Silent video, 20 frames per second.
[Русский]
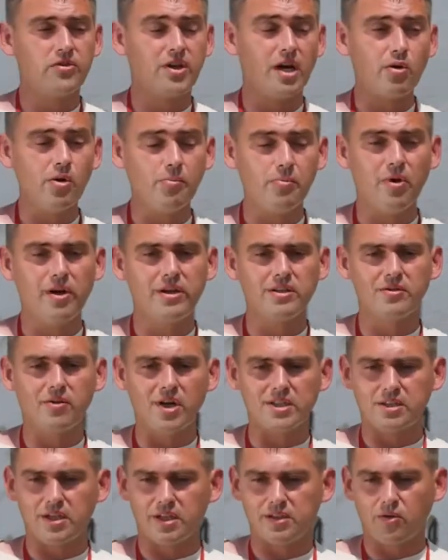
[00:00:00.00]
второй половине
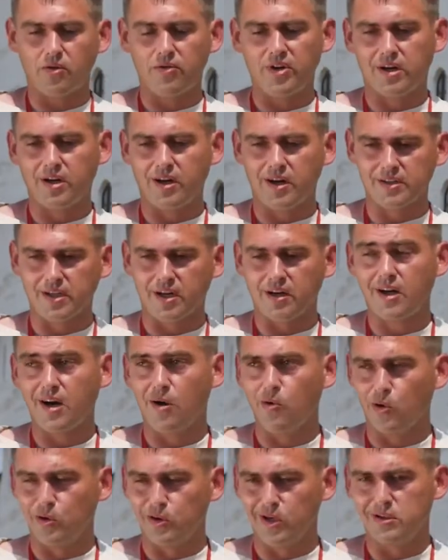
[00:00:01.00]
20 века, когда
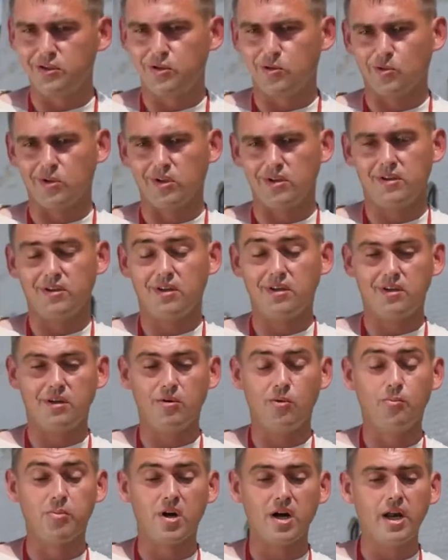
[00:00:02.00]
колонию отсюда
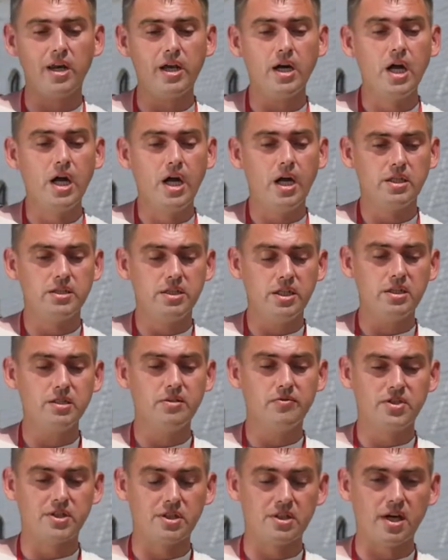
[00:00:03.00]
э, убрали, здесь
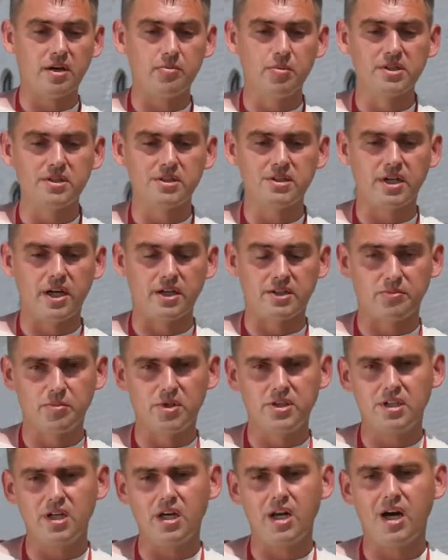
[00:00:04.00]
в стенах монастыря
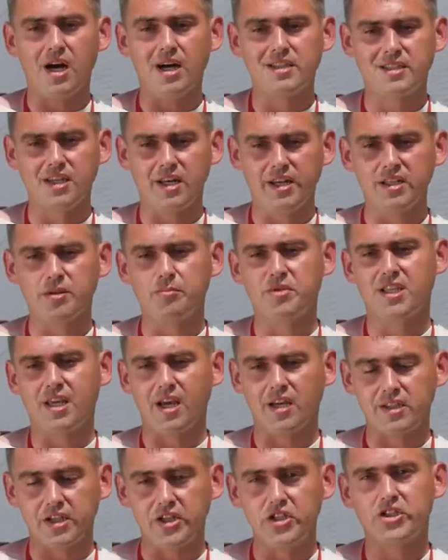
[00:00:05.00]
разместили отделение
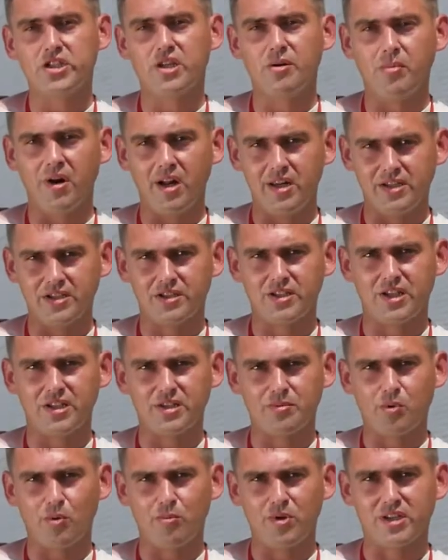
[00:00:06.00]
психиатрической больницы
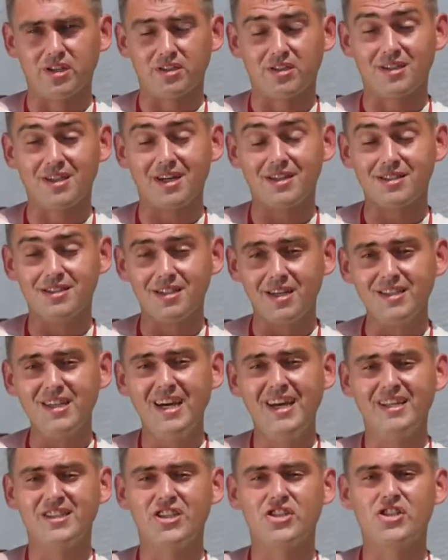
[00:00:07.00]
Республики Татарстан на